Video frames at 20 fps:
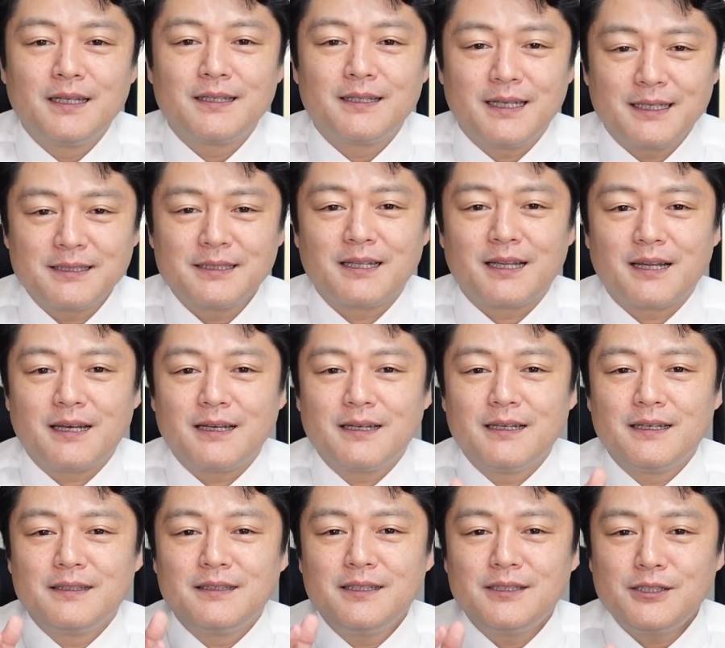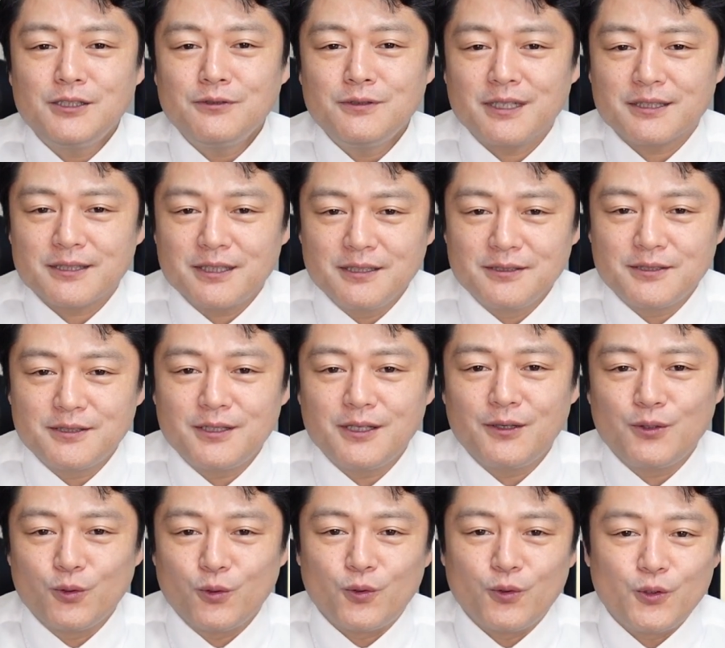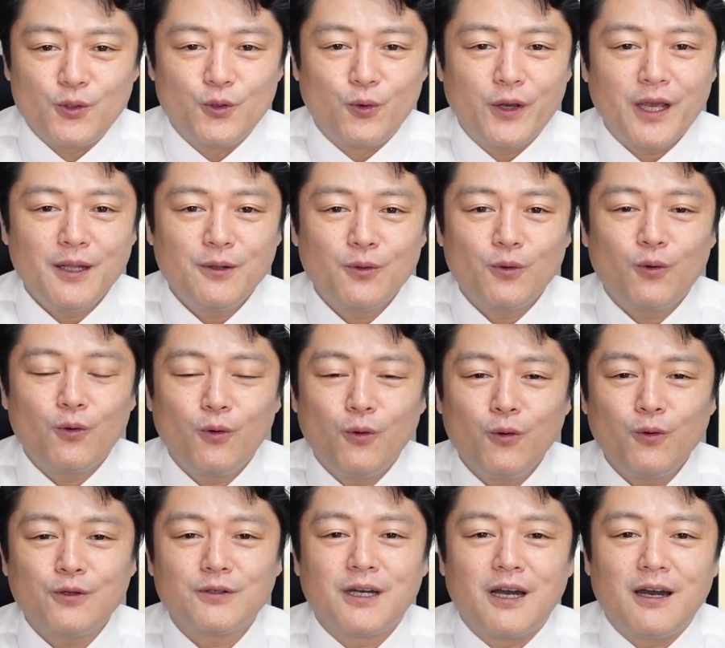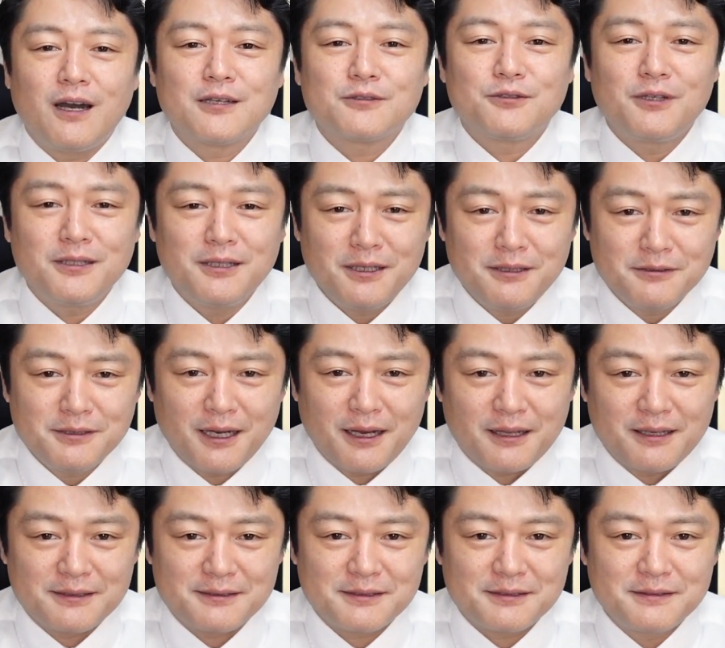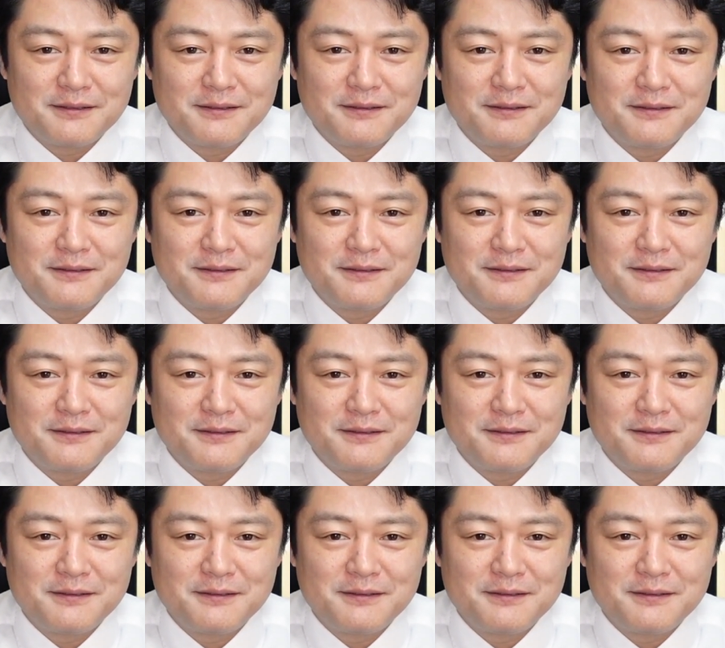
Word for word: なぜなら、西浦先生の予言の多くが外れているからです。